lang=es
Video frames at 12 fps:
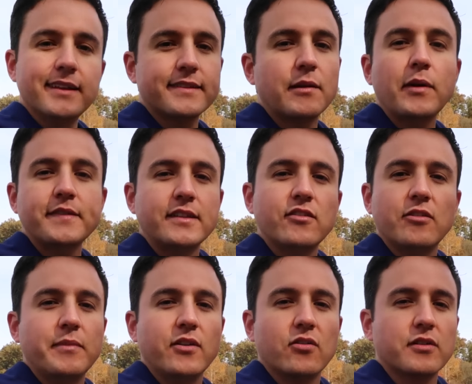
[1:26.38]
Estamos haciendo
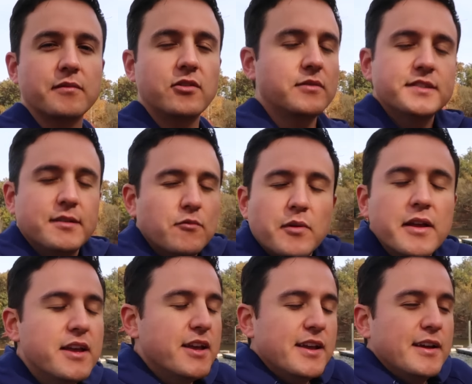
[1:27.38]
lo mejor.
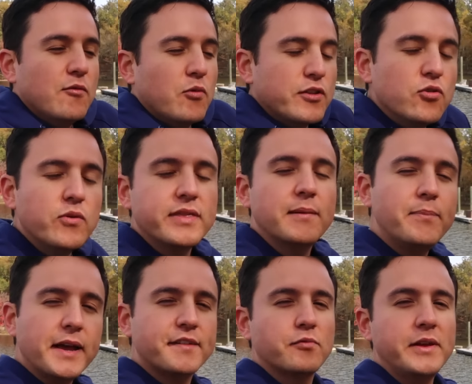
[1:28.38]
We're doing the
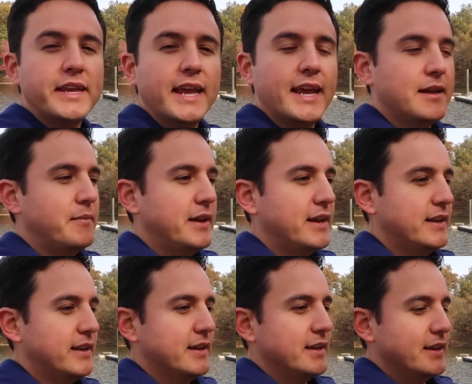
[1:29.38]
best we can, man.